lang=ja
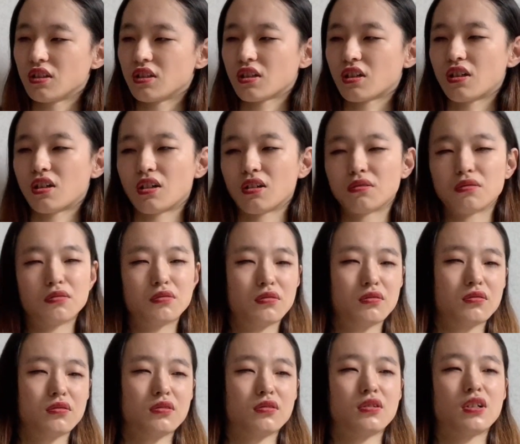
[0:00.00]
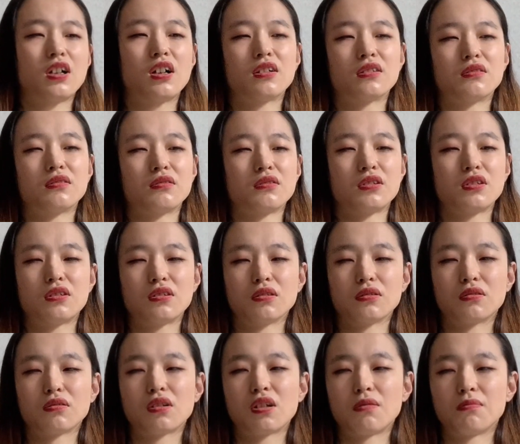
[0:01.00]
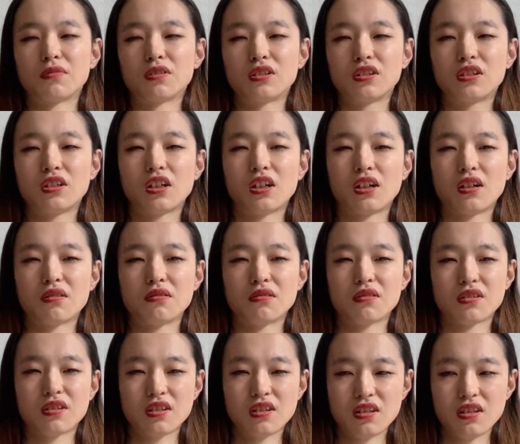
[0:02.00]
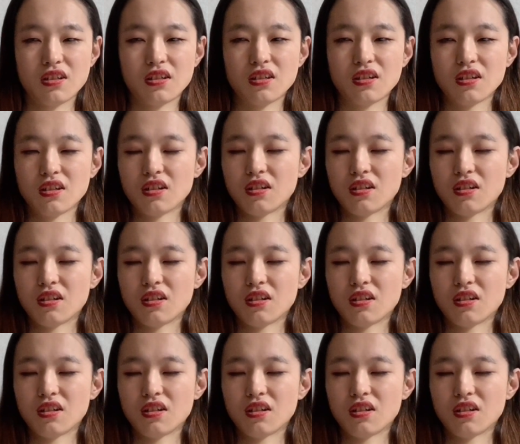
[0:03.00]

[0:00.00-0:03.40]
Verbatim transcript: だから脳のがんの人とかもいてはるし、